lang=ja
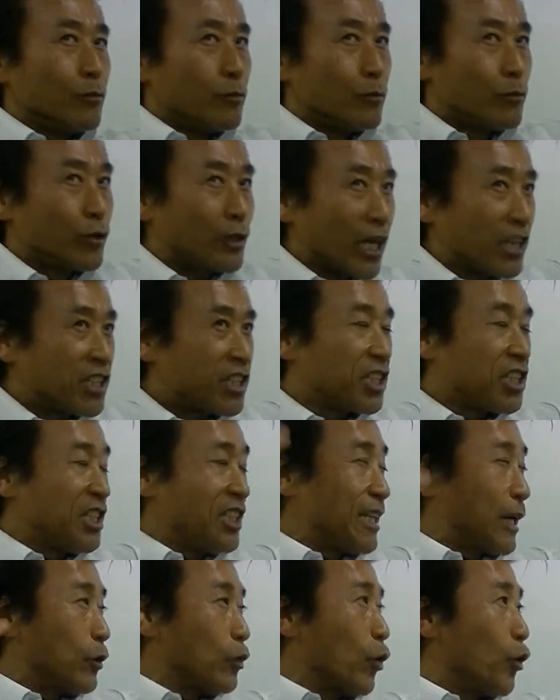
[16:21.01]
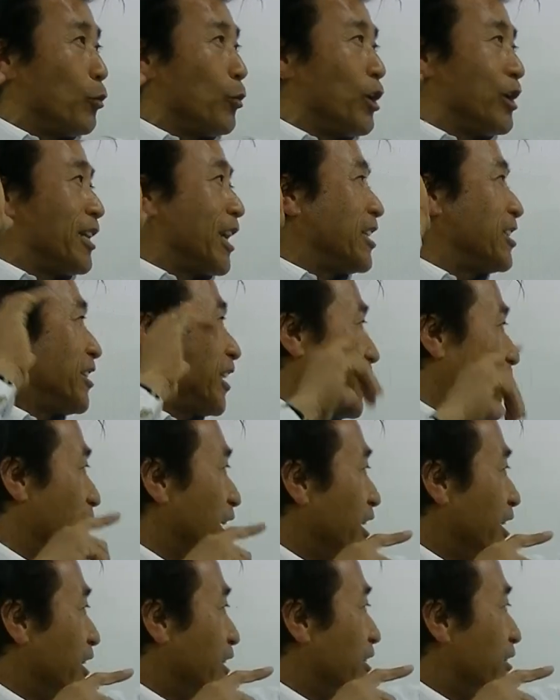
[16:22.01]
昔聞いたことを思い出して
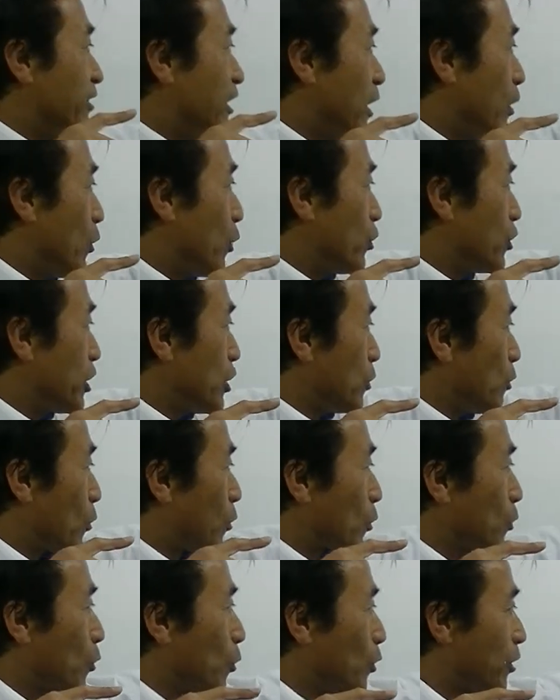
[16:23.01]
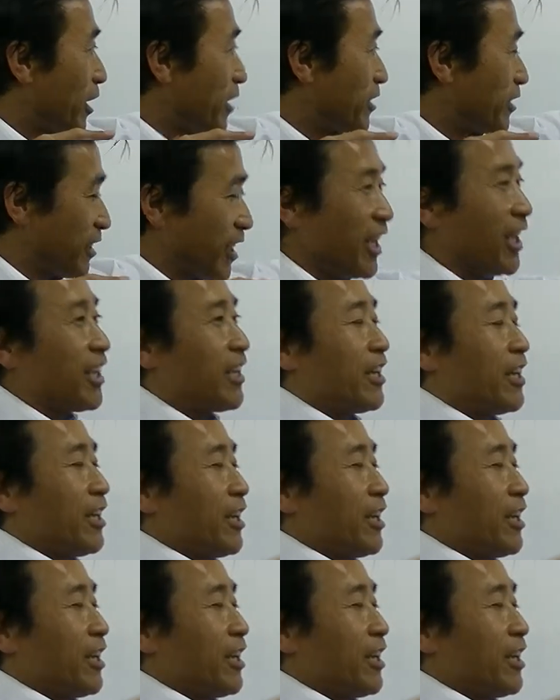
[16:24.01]
ね前後式のことをですね